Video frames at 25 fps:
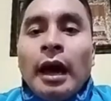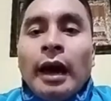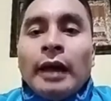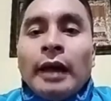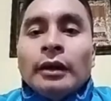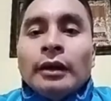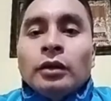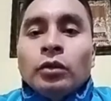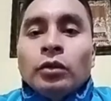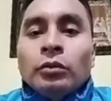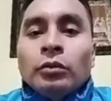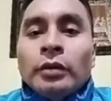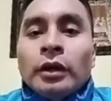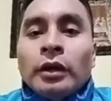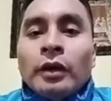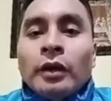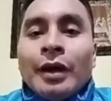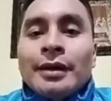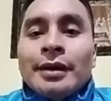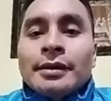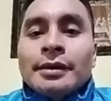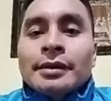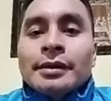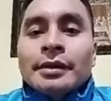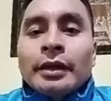al
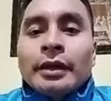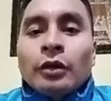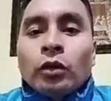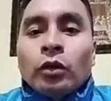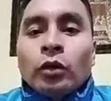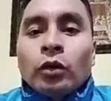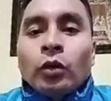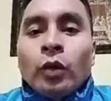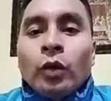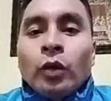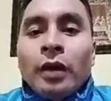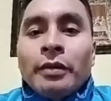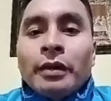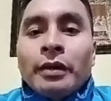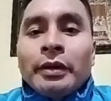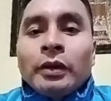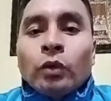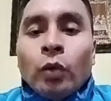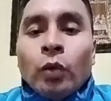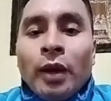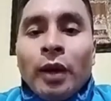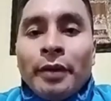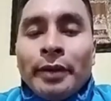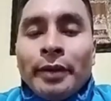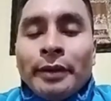número al
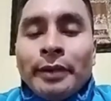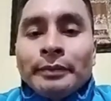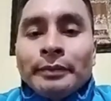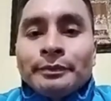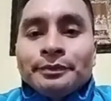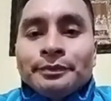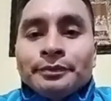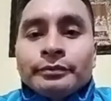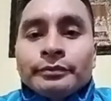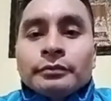099